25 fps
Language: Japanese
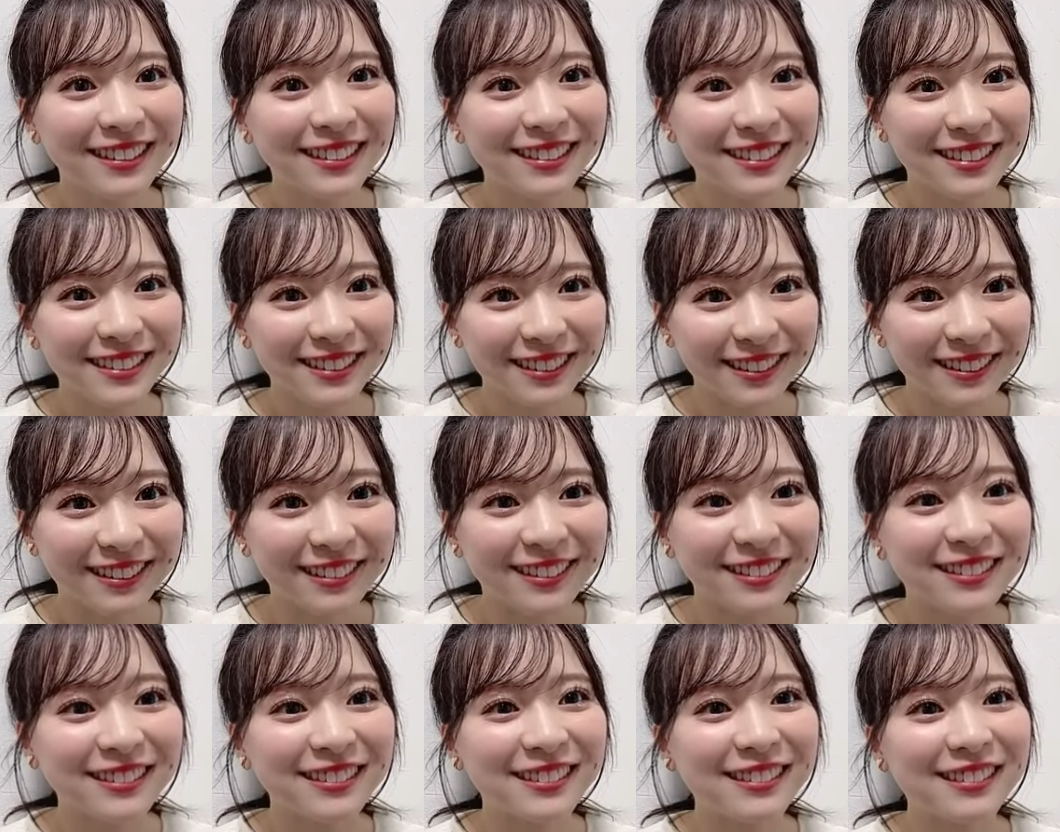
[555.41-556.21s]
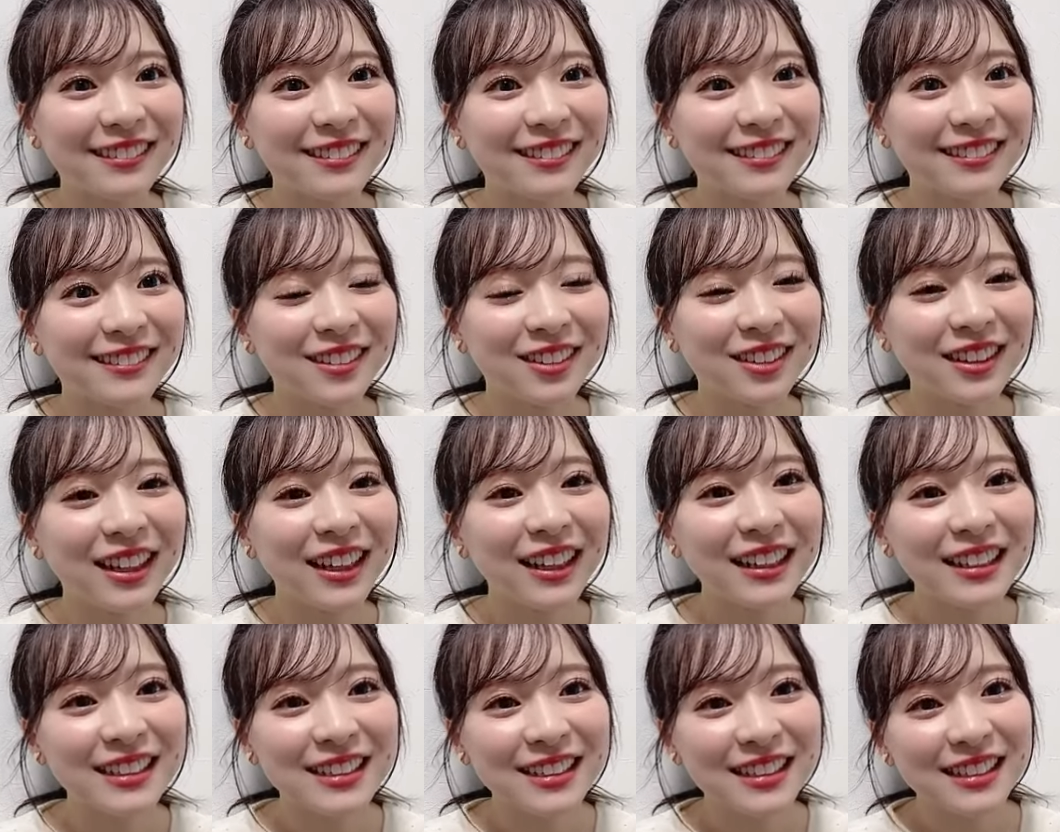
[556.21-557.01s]
そう
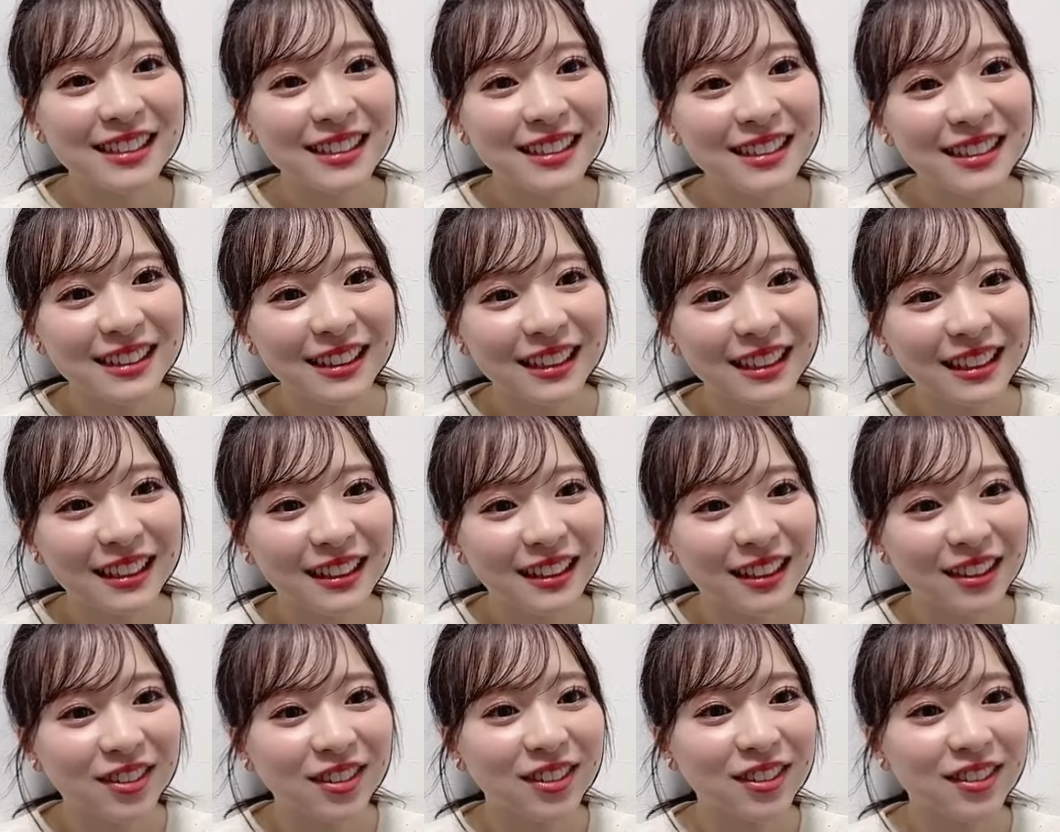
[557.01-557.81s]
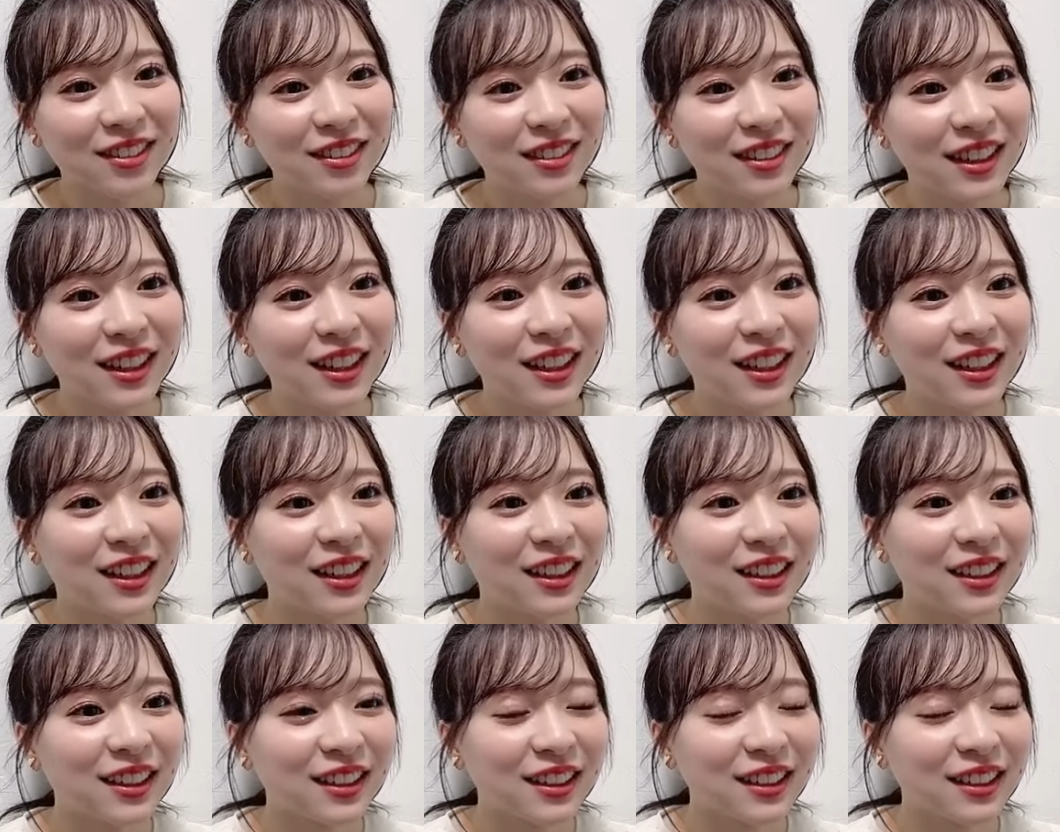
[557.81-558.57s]
歌が好きになれたというか